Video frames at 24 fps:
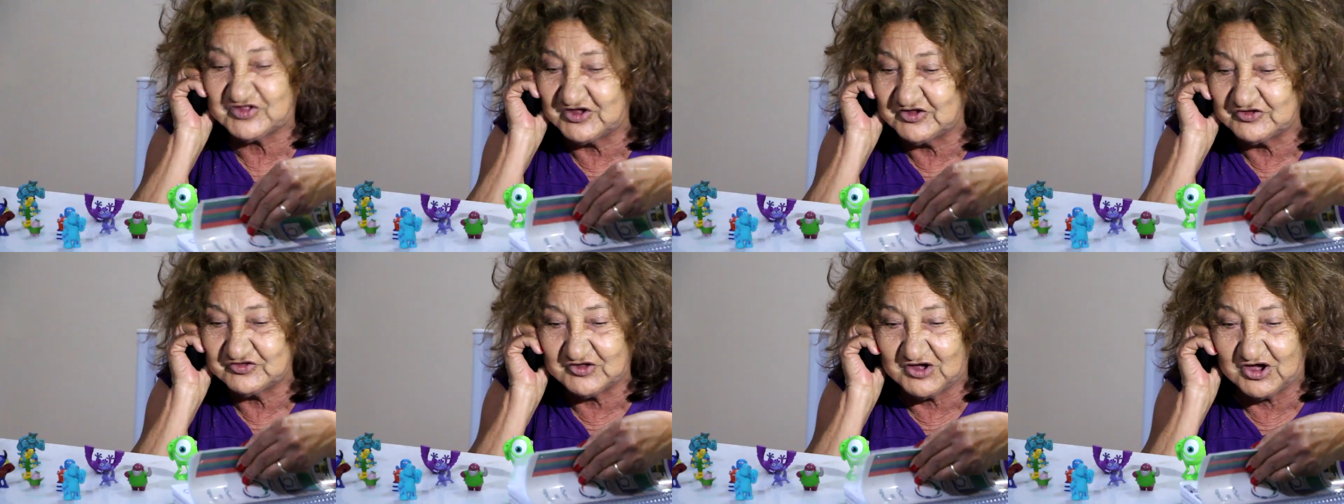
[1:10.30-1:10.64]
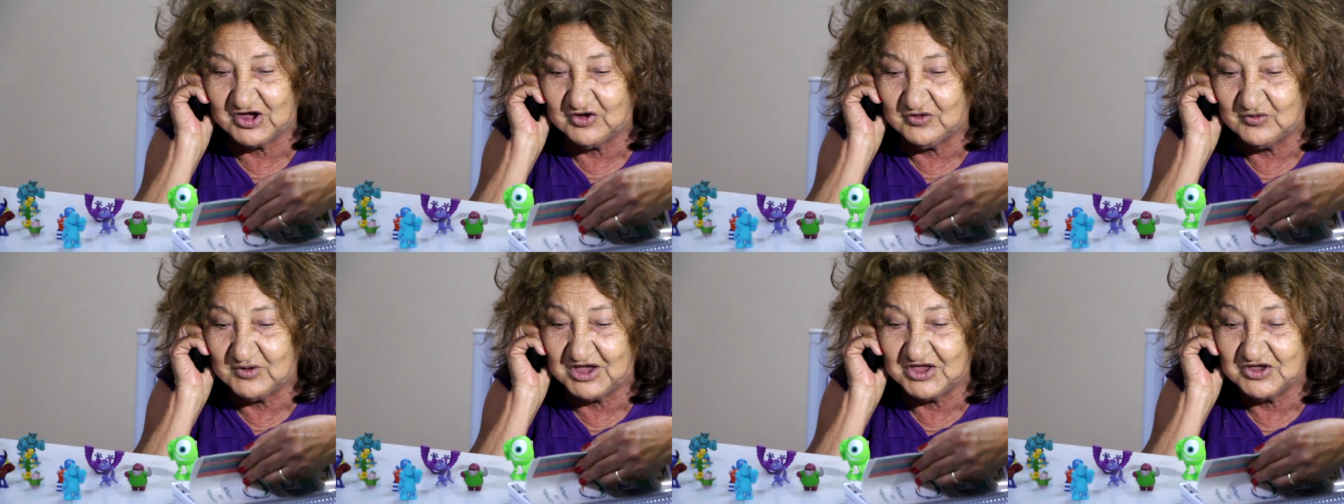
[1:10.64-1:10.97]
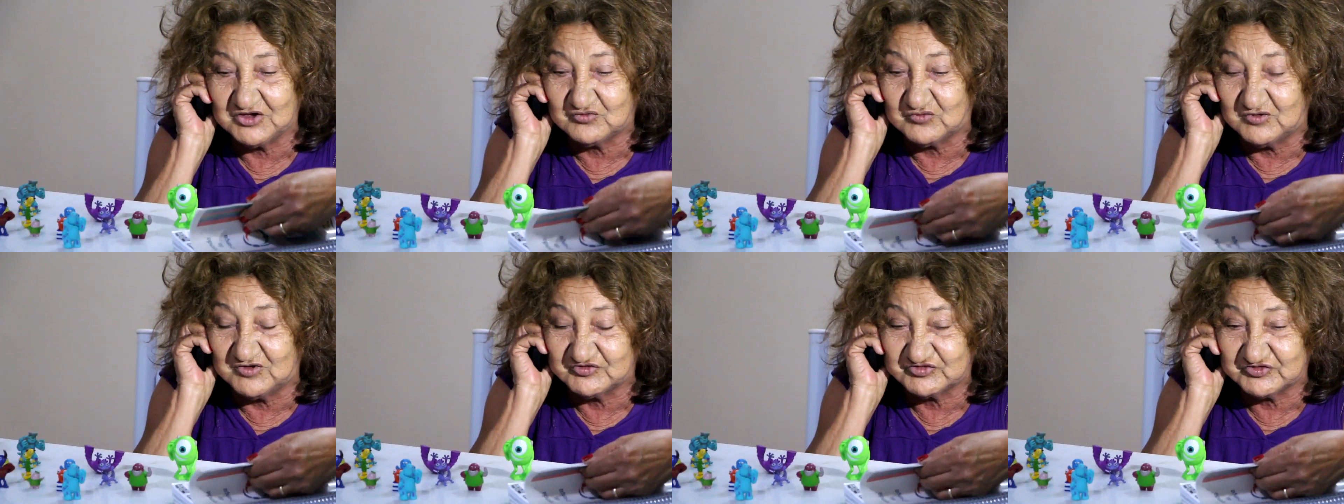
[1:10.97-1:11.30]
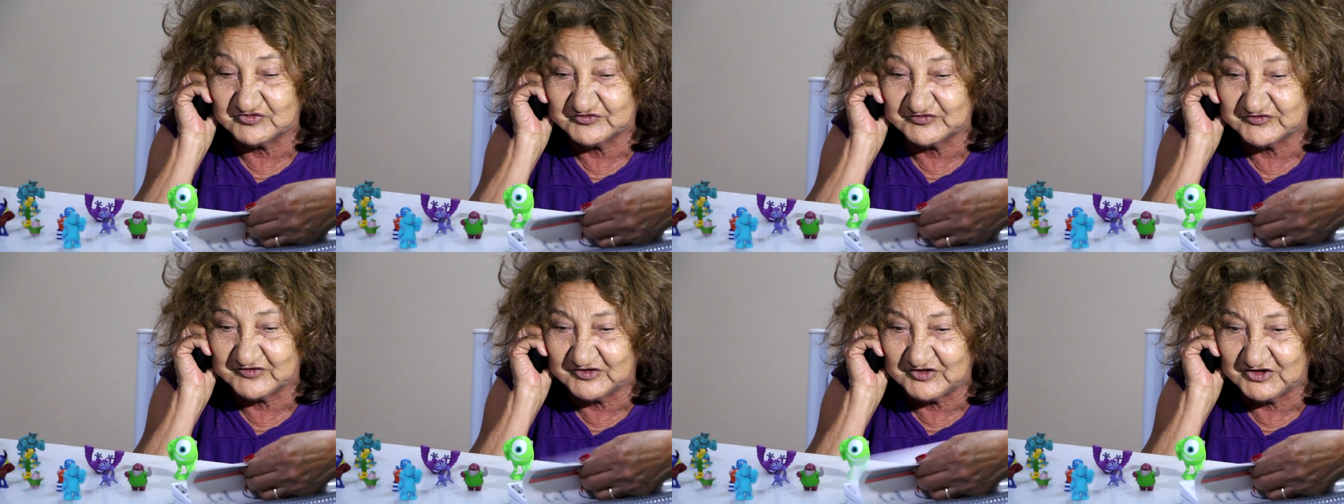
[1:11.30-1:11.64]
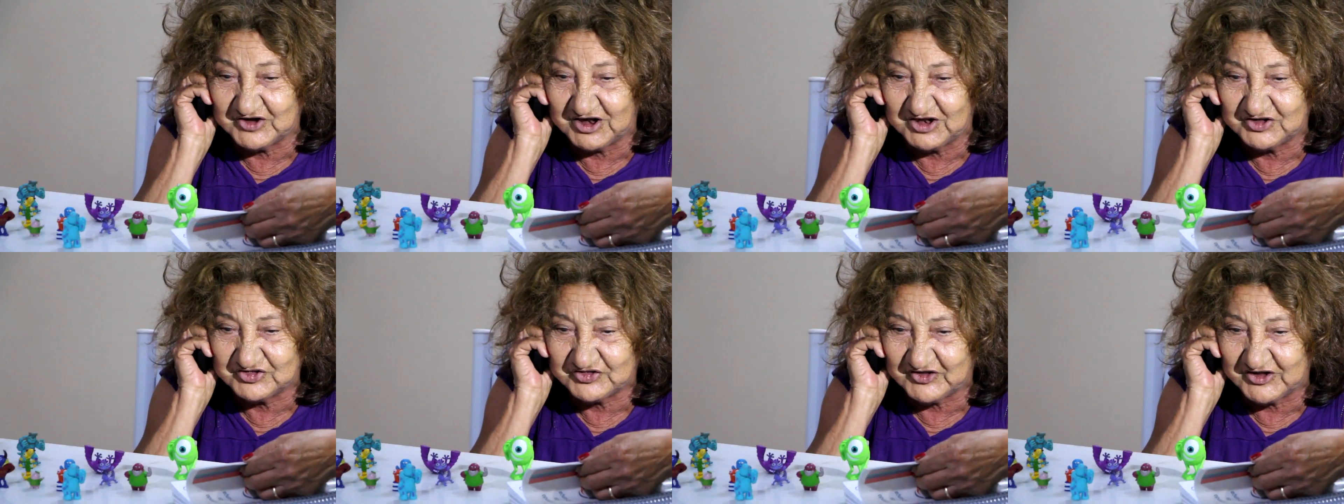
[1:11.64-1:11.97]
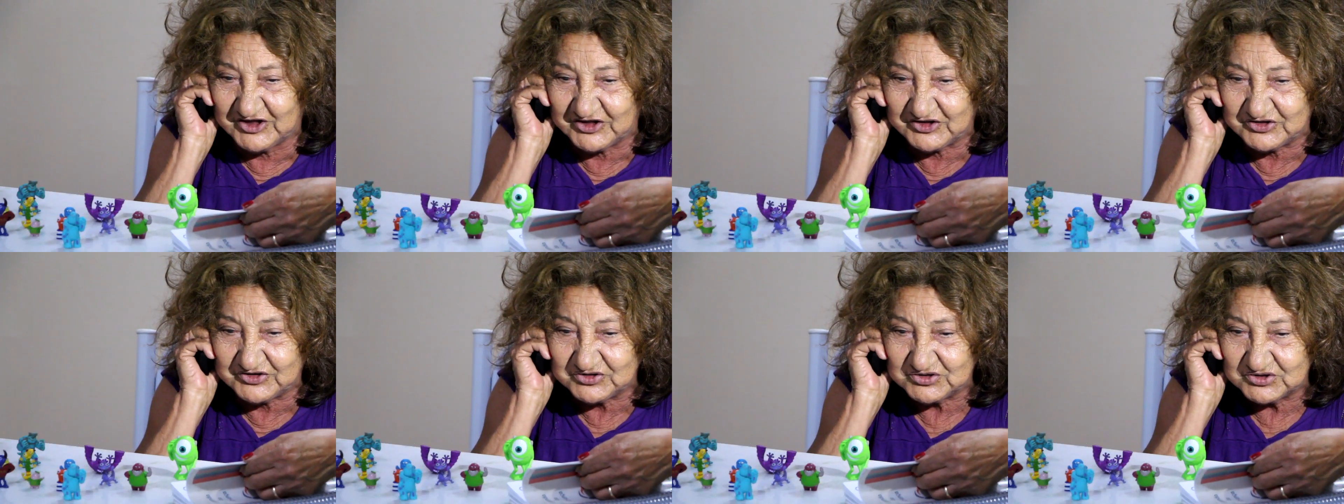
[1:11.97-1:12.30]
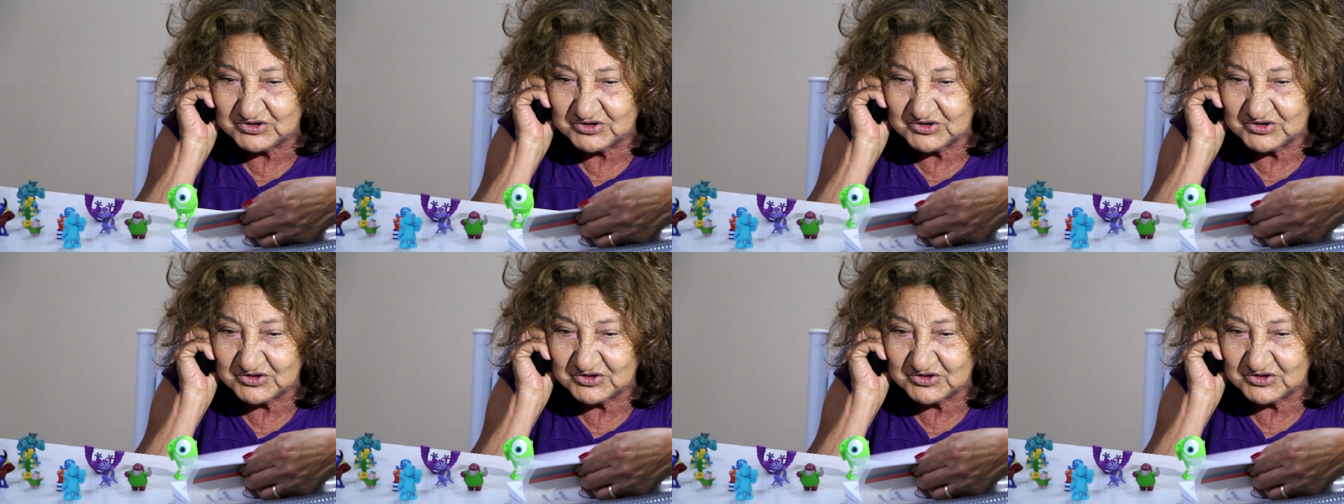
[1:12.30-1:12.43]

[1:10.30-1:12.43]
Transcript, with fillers: Tem não? Aí quantos anos ele tem?